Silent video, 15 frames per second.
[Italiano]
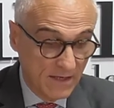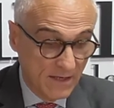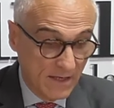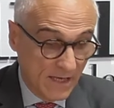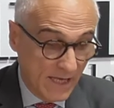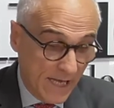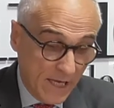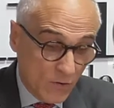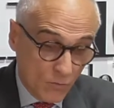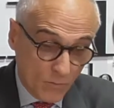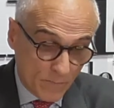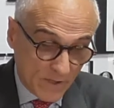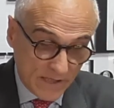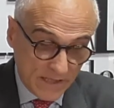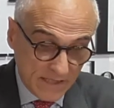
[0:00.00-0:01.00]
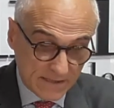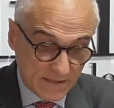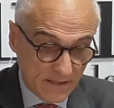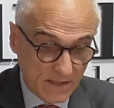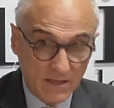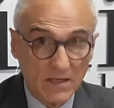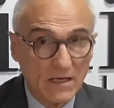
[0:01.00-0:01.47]
è un
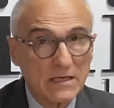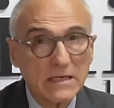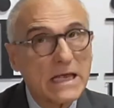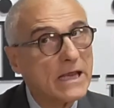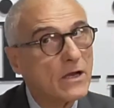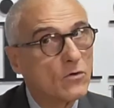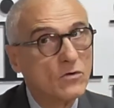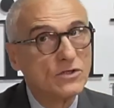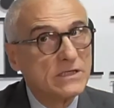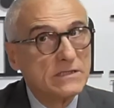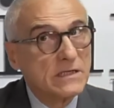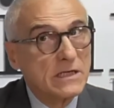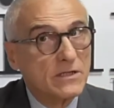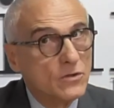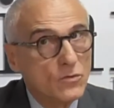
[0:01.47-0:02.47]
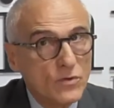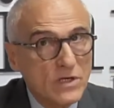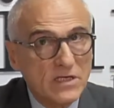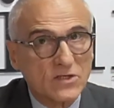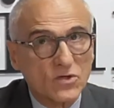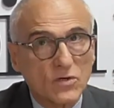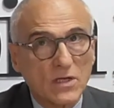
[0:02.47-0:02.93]
paese che è concentrato in
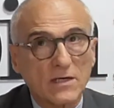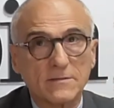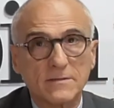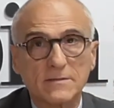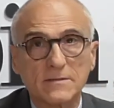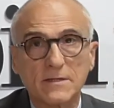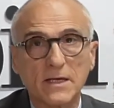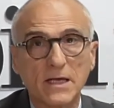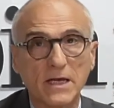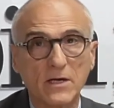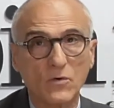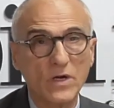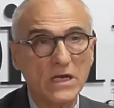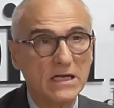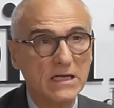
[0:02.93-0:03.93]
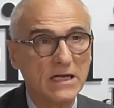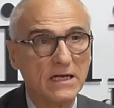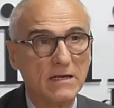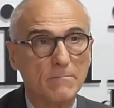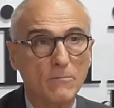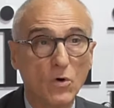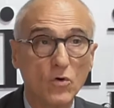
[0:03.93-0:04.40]
un'isola e
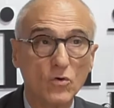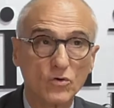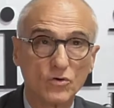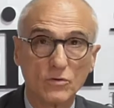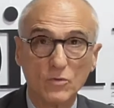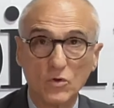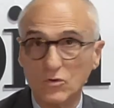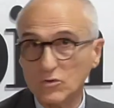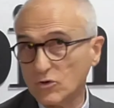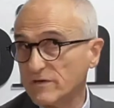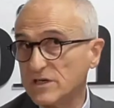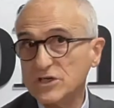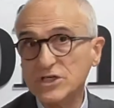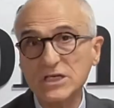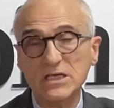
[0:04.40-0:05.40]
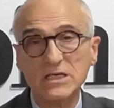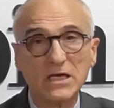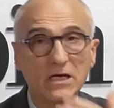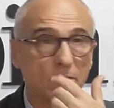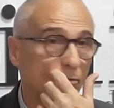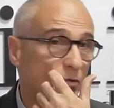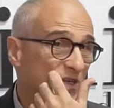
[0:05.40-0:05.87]
quindi molto molto vicina
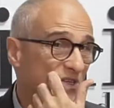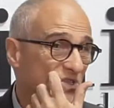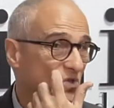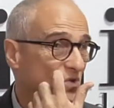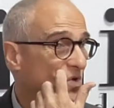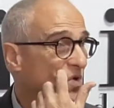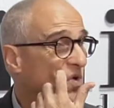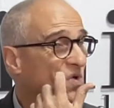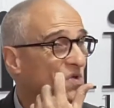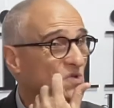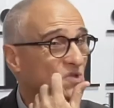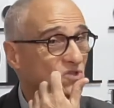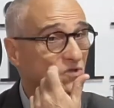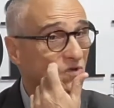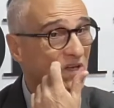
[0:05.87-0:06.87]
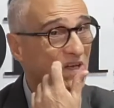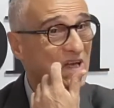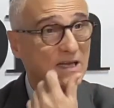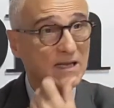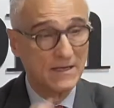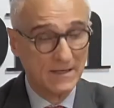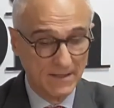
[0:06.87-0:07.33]
a questo colosso che
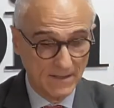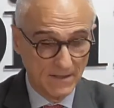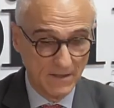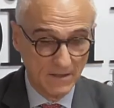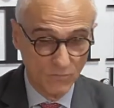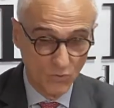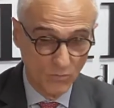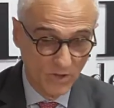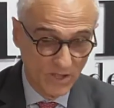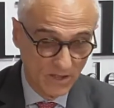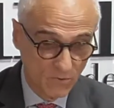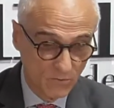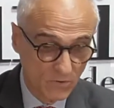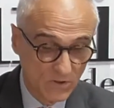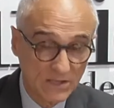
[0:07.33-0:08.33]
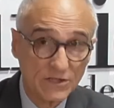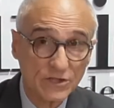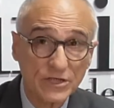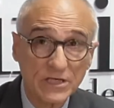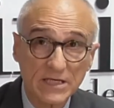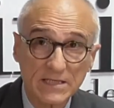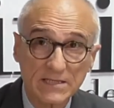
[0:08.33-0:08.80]
è la Repubblica Popolare
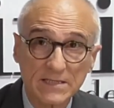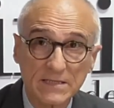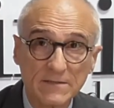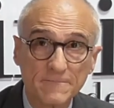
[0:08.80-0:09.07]
Cinese